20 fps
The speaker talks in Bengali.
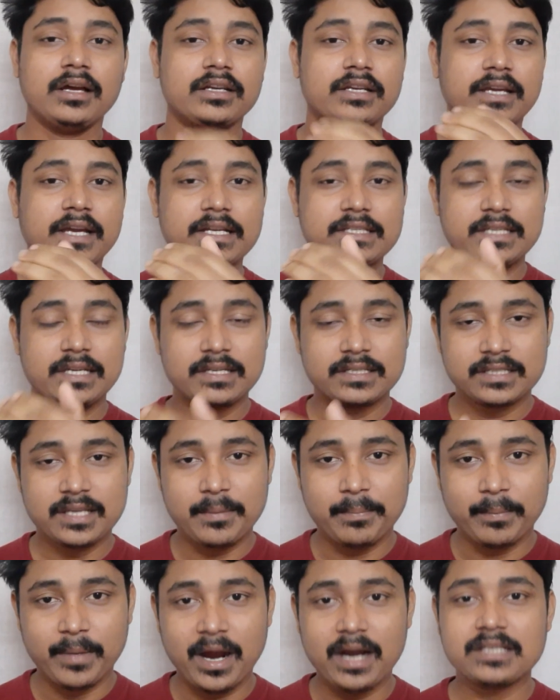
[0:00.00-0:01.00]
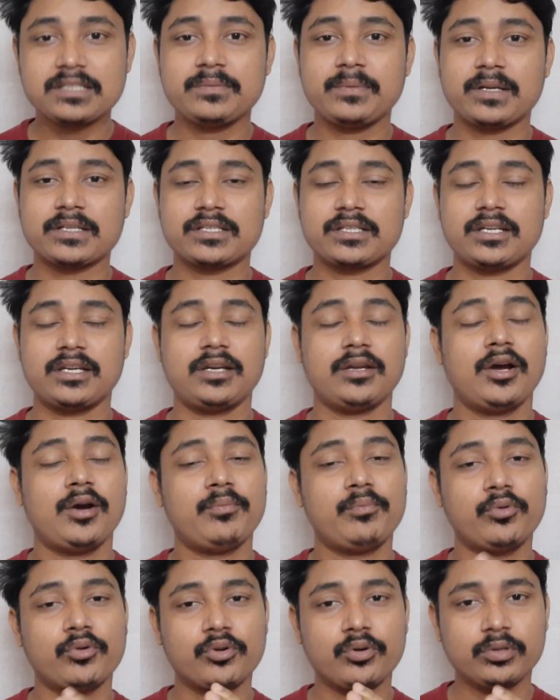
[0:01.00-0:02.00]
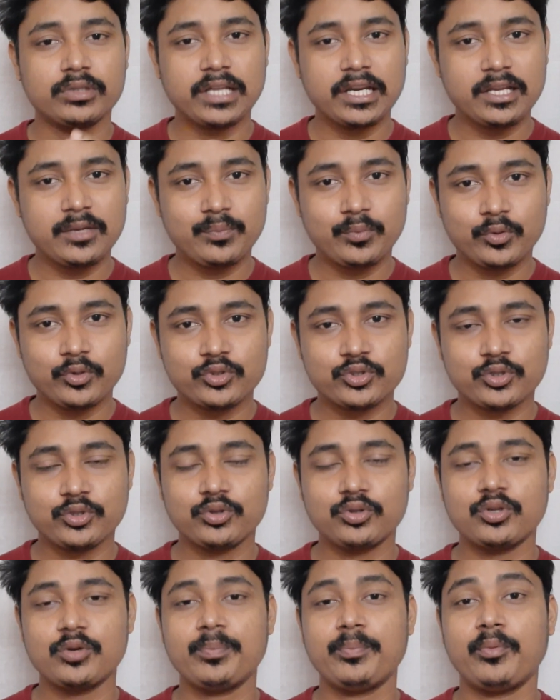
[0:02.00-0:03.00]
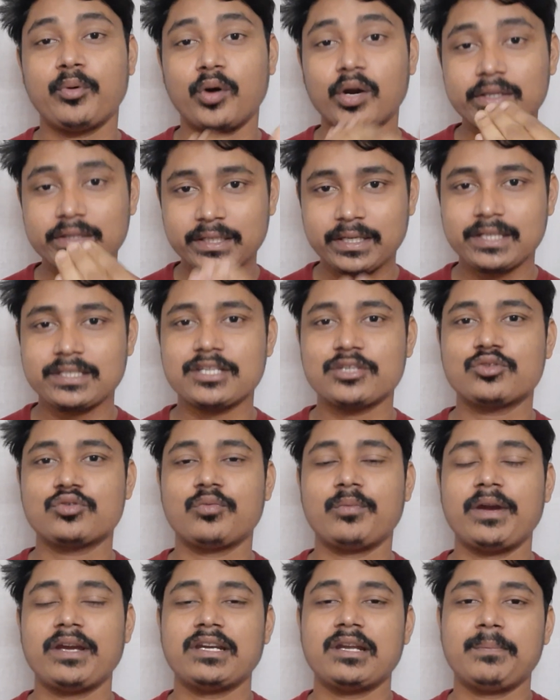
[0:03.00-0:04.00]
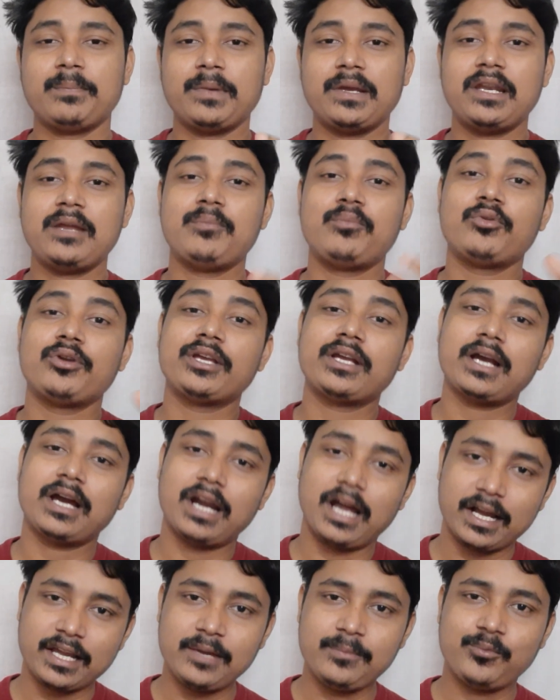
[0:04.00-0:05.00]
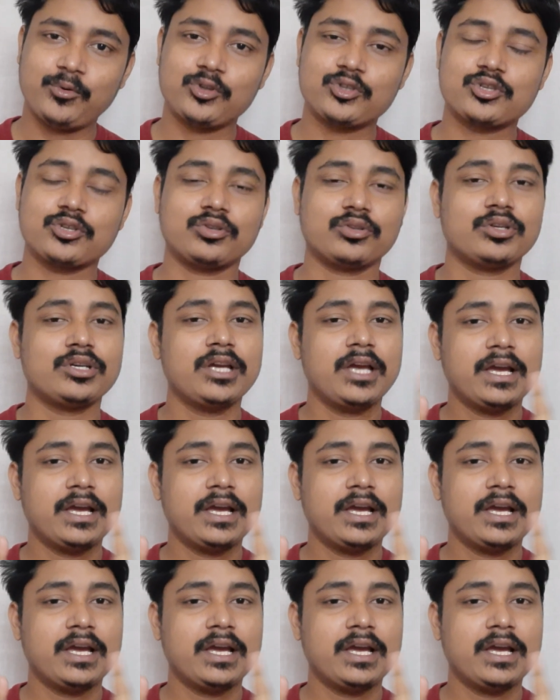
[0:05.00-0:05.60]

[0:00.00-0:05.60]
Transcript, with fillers: ঠিক আছে সেই মার্চ মাসের পনেরো তারিখ পর্যন্তর পর থেকে যে সময়টা পেলে পরীক্ষার আগে পর্যন্ত